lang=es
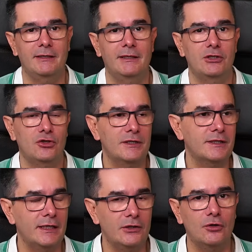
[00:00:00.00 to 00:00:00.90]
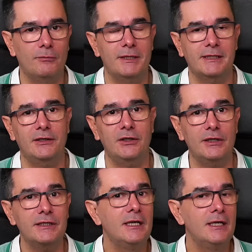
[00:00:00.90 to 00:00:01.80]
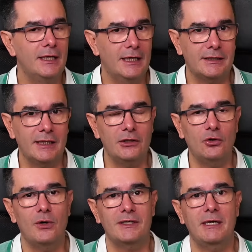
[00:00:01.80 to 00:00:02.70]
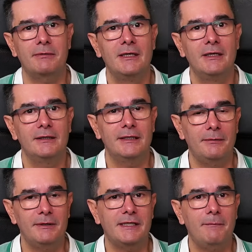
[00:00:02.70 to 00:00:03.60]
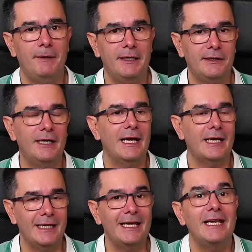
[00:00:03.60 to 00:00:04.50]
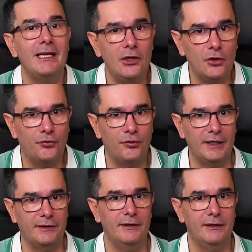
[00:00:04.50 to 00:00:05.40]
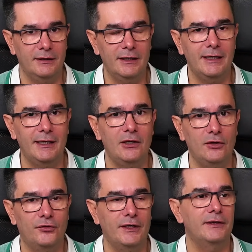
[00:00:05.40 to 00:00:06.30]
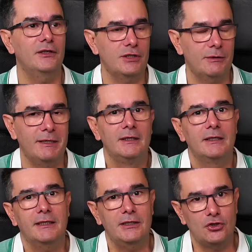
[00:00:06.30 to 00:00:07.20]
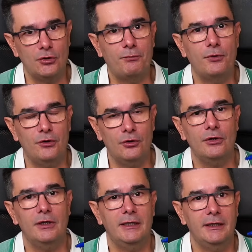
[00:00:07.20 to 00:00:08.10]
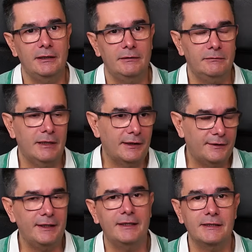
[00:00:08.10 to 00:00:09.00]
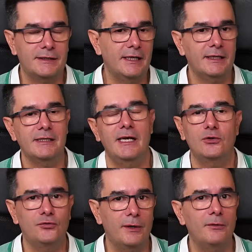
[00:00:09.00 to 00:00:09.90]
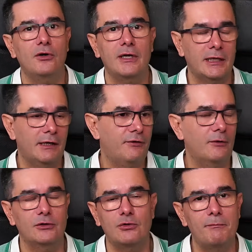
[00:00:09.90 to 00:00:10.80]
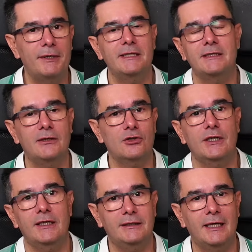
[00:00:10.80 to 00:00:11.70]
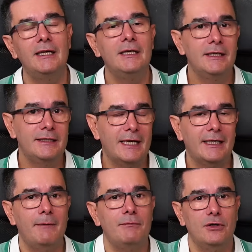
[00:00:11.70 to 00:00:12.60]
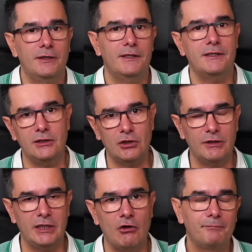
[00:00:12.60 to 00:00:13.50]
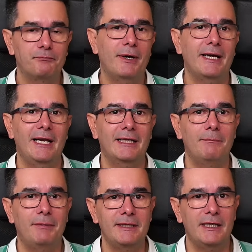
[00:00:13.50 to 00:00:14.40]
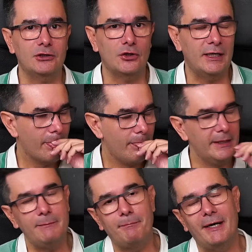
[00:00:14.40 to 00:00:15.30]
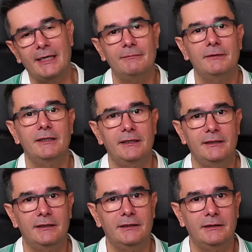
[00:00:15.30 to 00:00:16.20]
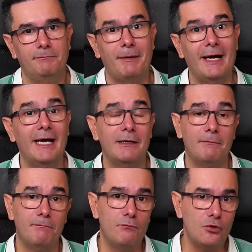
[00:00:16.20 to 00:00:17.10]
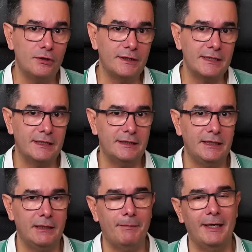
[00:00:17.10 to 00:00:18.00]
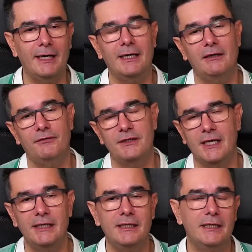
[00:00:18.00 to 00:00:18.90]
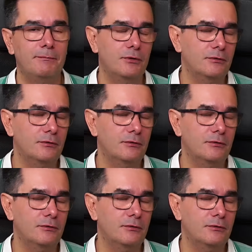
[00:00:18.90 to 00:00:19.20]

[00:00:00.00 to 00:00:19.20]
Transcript: De hecho, han salido conversaciones, han salido WhatsApps de Alvise Pérez en la que él le ofrece él le ofrece, oye, mira, que yo puedo eh, hacer que se legisle a tu favor, a favor de tu empresa, no sé qué y tal, y a cambio necesito dinero para la campaña electoral y para eh, pagar multas que tiene que pagar la fiscalía por